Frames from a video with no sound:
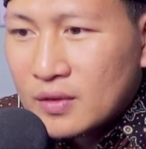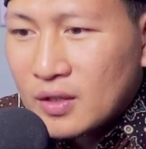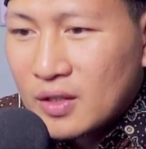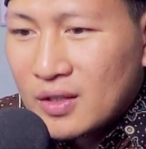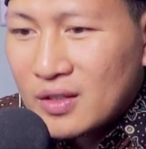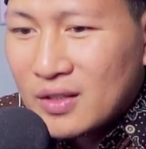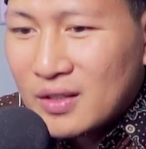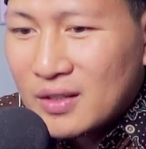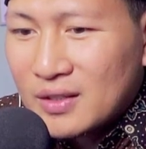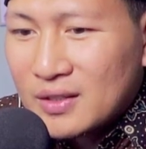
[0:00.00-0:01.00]
Ya
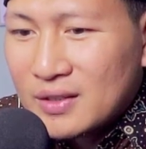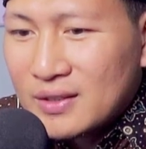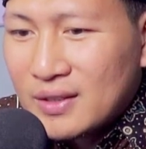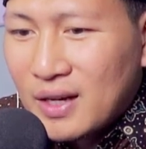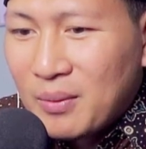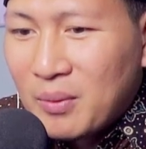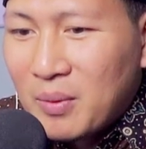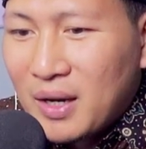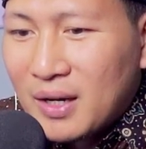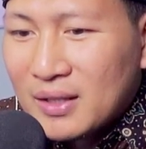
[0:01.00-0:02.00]
Allah, lama
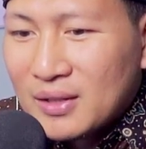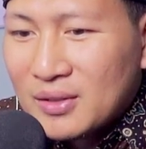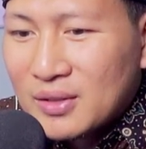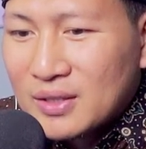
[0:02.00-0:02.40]
banget loh ke